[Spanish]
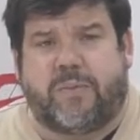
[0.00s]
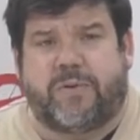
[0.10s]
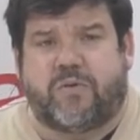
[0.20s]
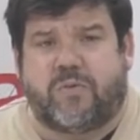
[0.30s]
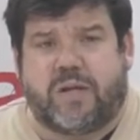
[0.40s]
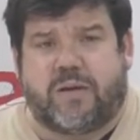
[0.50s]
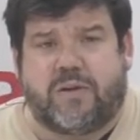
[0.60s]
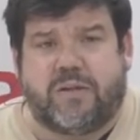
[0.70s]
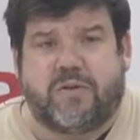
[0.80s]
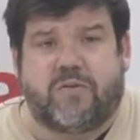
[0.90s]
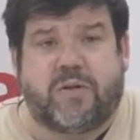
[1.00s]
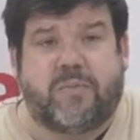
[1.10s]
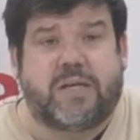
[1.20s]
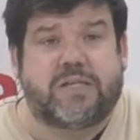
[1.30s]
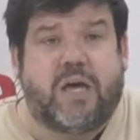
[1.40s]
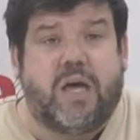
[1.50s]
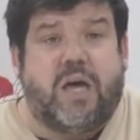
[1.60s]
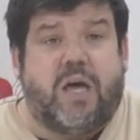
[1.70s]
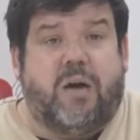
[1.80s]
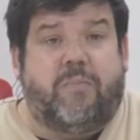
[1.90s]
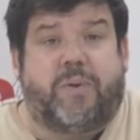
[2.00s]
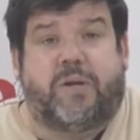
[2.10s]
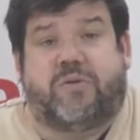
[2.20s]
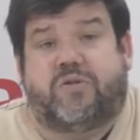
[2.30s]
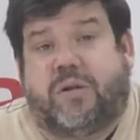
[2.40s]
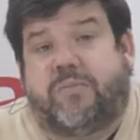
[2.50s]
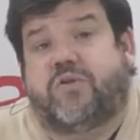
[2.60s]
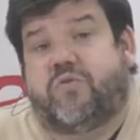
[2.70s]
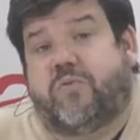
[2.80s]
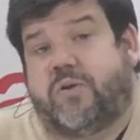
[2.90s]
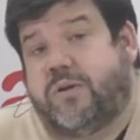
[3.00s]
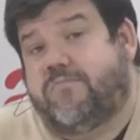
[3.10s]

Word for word: la apertura de establecimientos y demás, pero eso también supone,